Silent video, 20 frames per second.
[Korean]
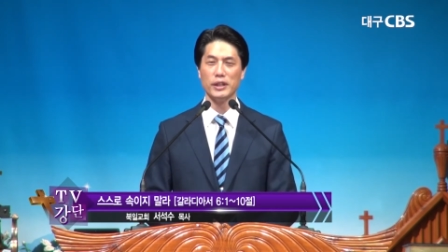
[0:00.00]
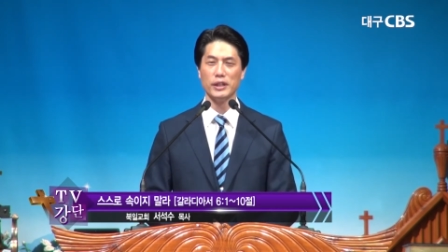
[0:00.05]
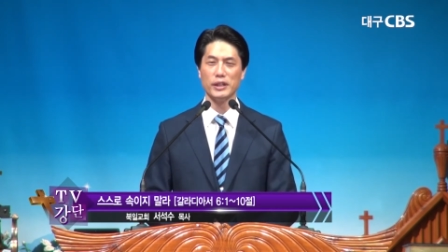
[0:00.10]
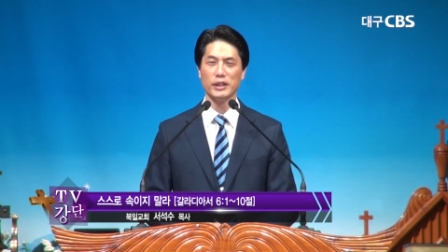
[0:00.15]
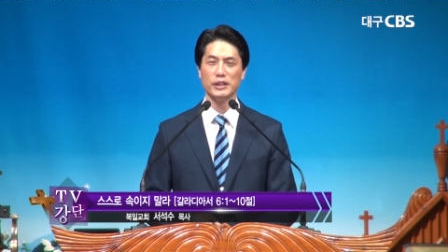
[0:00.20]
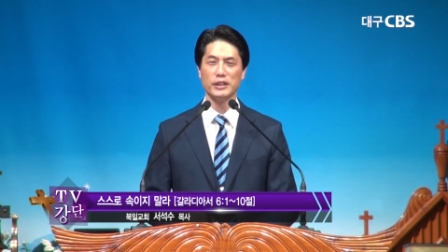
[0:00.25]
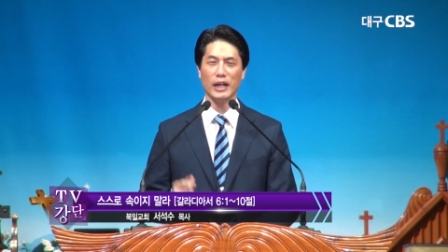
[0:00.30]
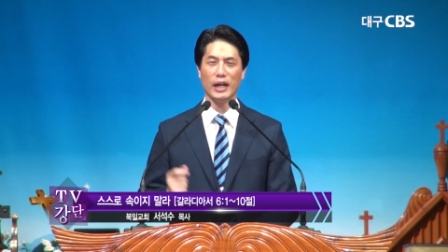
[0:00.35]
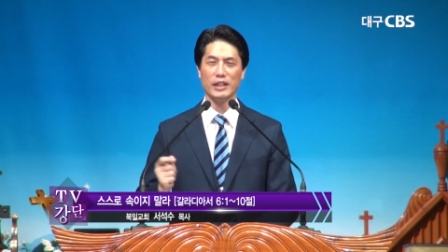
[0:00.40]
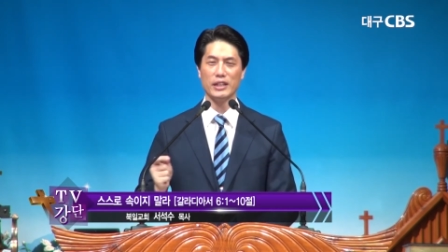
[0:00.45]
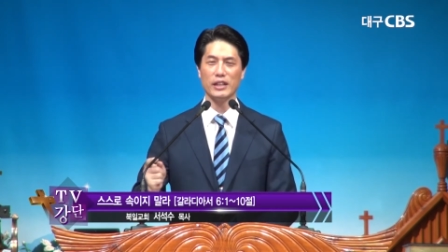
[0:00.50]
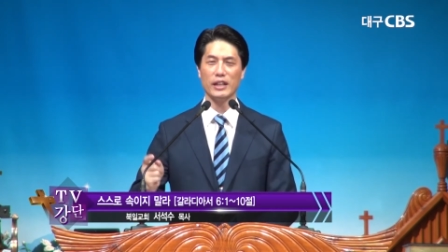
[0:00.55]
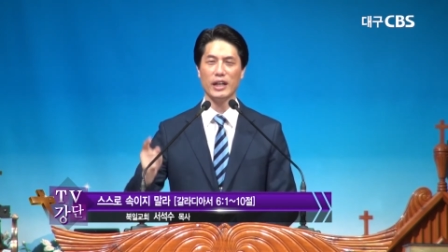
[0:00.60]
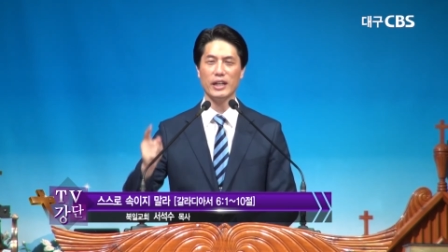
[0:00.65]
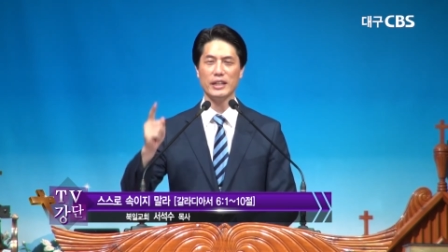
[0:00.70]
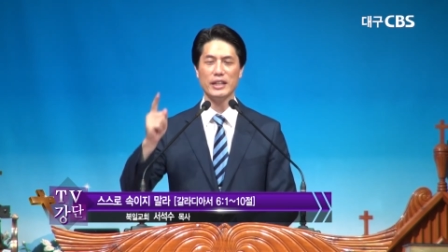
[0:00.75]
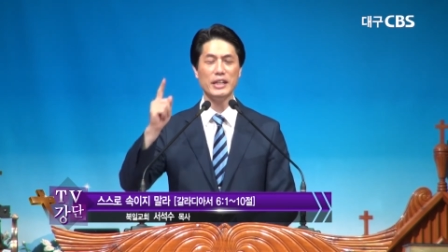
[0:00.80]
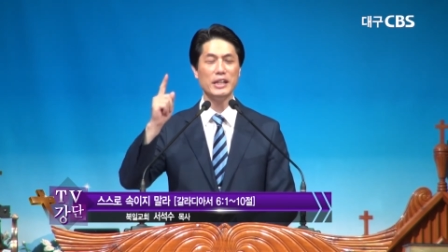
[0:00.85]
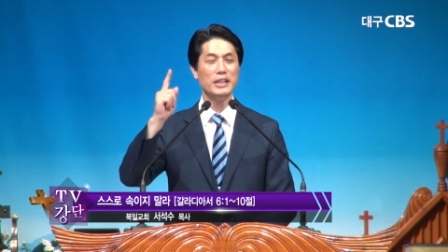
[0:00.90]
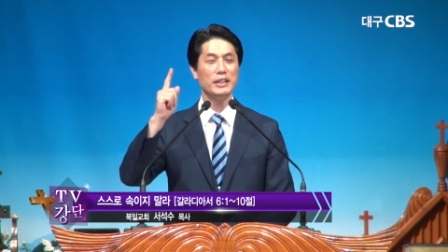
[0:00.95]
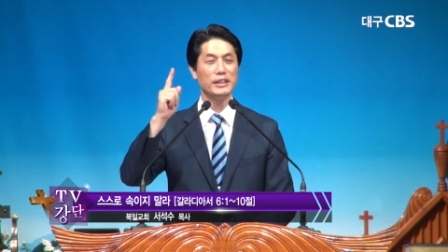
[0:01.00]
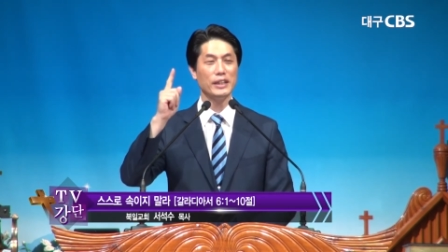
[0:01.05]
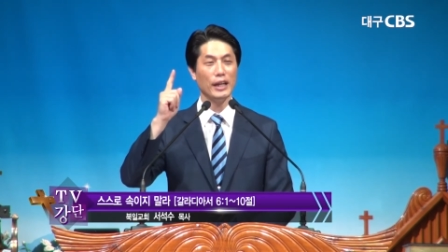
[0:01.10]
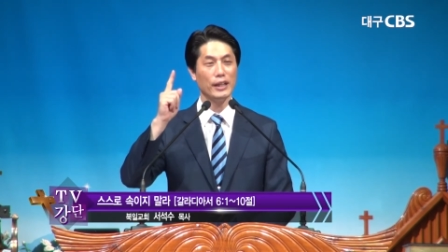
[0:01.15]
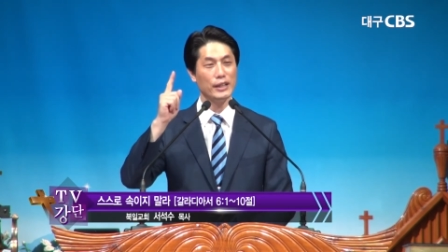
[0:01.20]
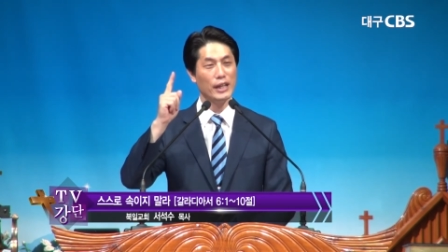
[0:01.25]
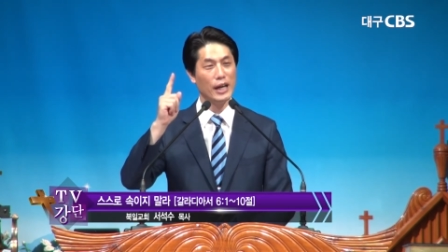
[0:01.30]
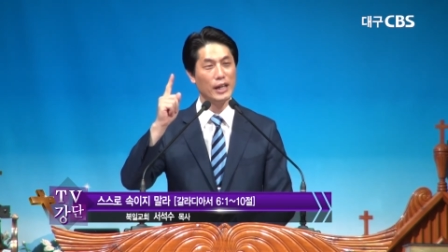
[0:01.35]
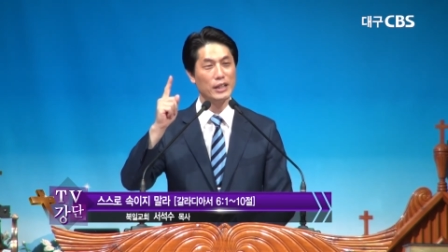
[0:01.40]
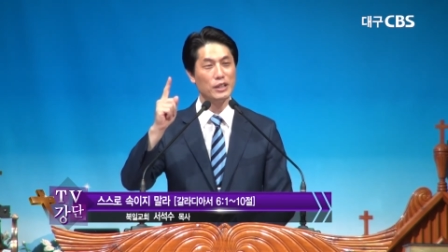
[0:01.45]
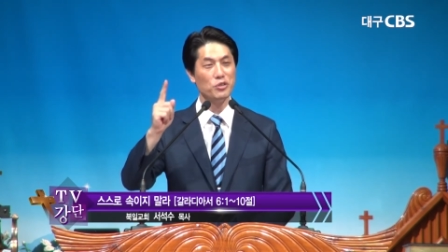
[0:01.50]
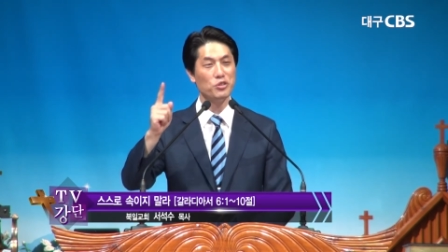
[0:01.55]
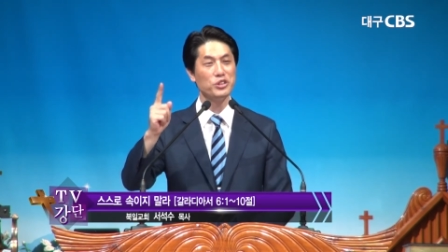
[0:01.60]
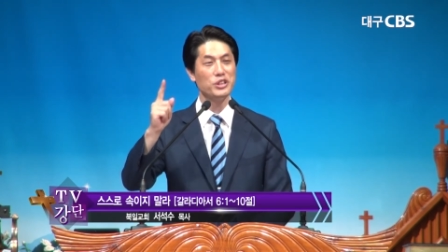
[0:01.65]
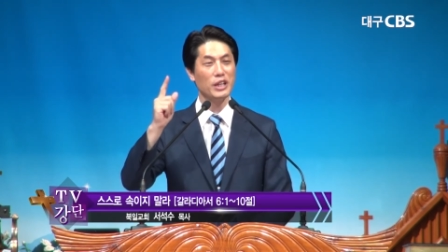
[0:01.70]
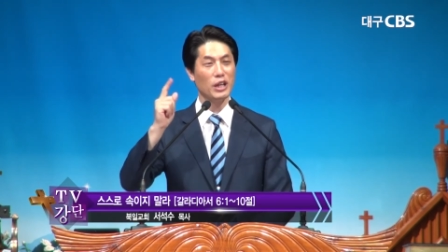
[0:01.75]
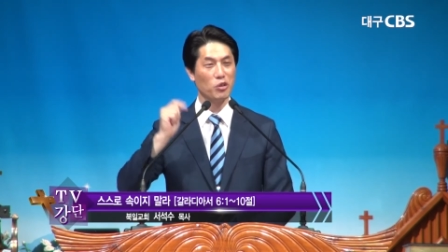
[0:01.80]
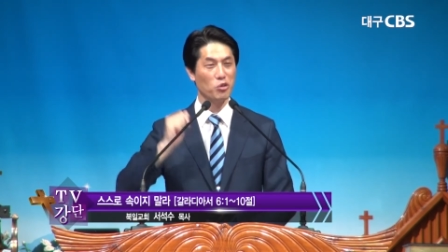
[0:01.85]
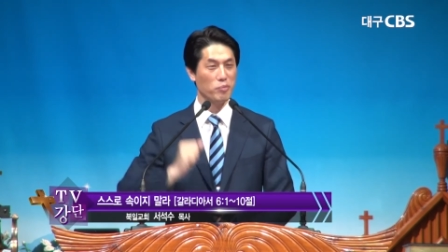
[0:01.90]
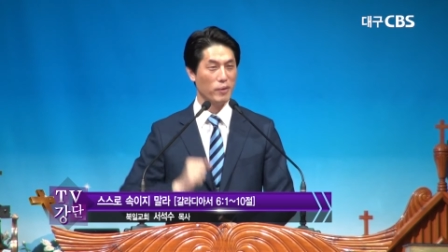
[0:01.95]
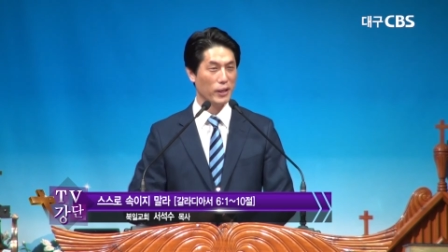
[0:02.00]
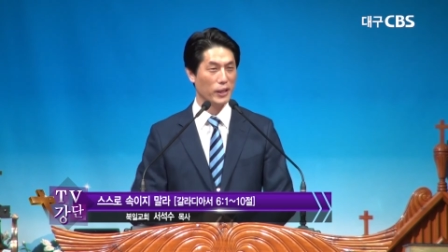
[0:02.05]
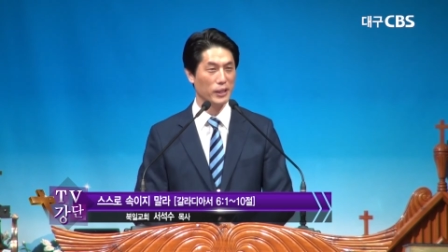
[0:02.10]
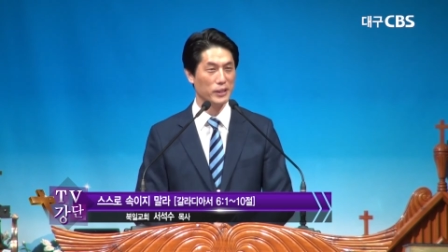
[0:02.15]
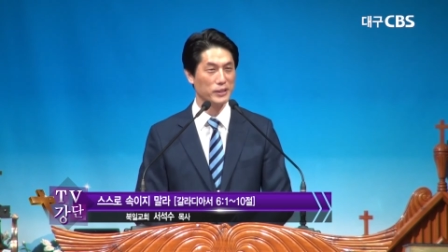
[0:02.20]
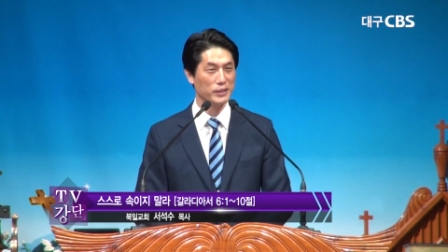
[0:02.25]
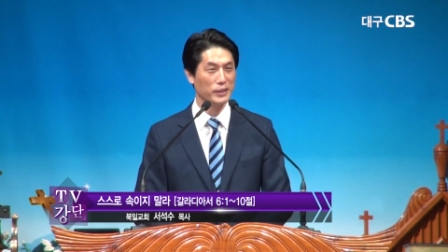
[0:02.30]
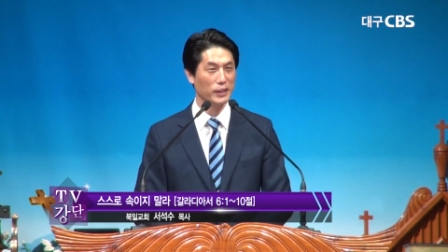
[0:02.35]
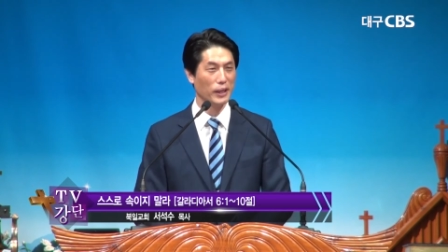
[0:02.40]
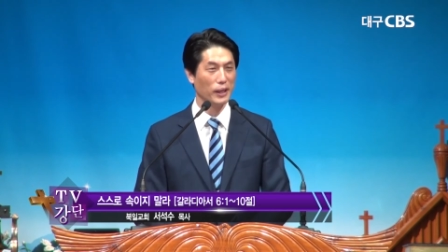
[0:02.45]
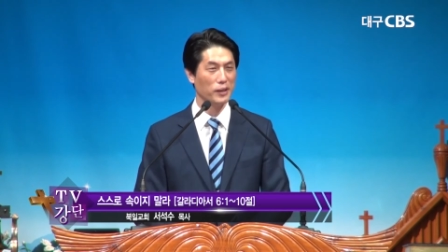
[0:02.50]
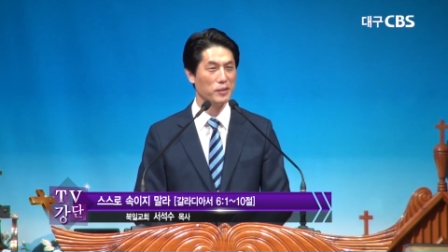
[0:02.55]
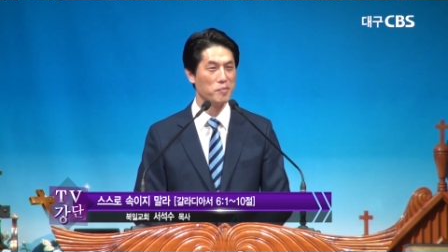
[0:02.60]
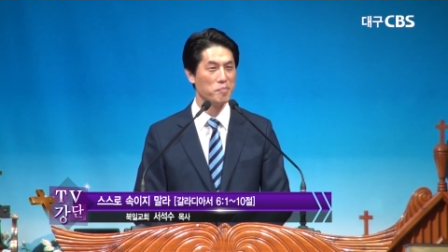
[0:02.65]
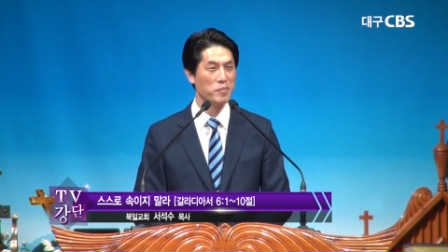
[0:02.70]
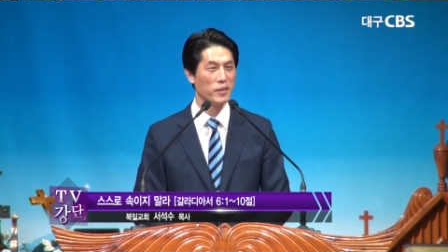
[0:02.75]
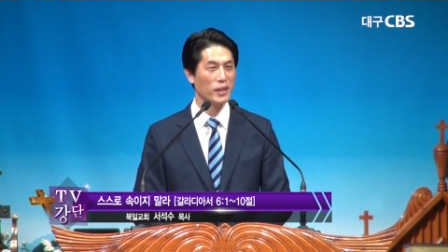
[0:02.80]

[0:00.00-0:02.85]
그 단위가 1데나리온이라고 말하는 거예요.